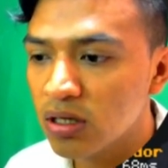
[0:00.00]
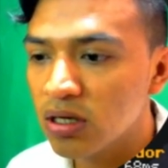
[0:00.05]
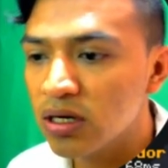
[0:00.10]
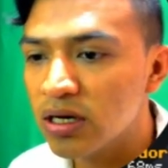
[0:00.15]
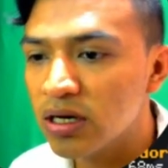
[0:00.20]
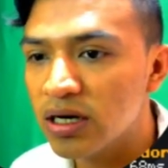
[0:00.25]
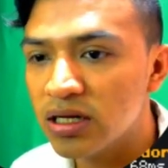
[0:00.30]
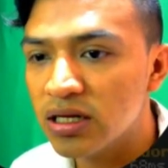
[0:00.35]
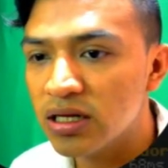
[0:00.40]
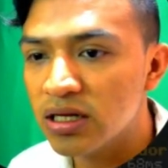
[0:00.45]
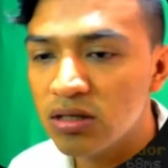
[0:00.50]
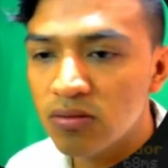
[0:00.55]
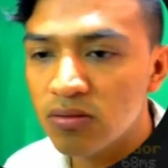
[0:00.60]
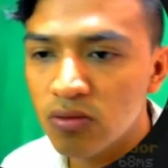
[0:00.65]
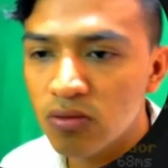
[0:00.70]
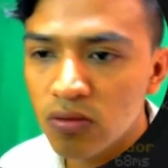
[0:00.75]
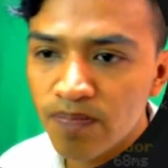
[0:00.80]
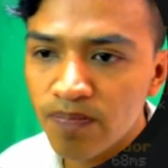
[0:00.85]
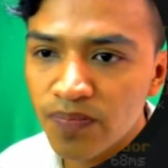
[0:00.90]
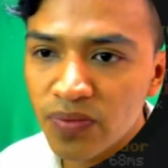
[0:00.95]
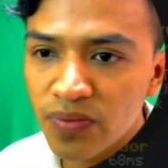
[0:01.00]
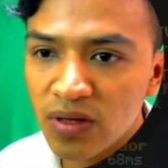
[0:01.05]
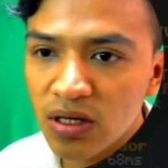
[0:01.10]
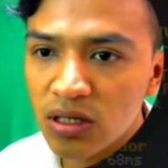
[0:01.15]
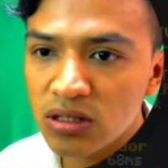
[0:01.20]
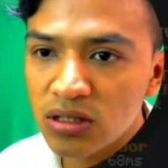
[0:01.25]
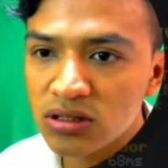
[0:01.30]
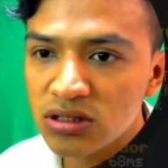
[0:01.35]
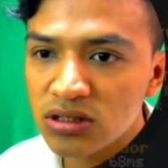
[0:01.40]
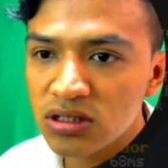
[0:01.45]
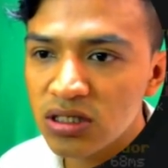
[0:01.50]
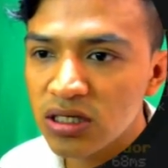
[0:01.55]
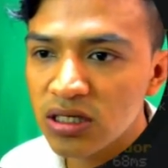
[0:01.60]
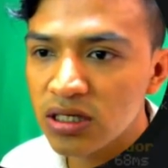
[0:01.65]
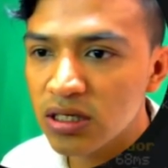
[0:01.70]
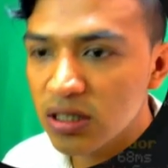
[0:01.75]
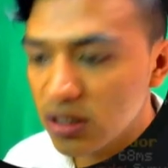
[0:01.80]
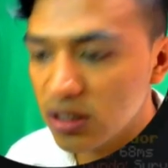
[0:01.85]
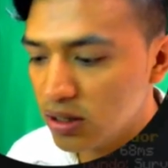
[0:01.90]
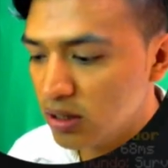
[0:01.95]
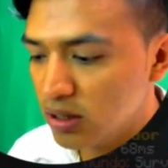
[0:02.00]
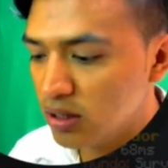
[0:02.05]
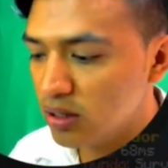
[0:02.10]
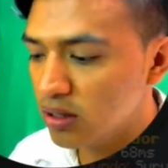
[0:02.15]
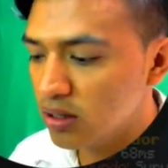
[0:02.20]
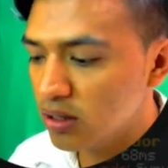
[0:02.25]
creativo, este,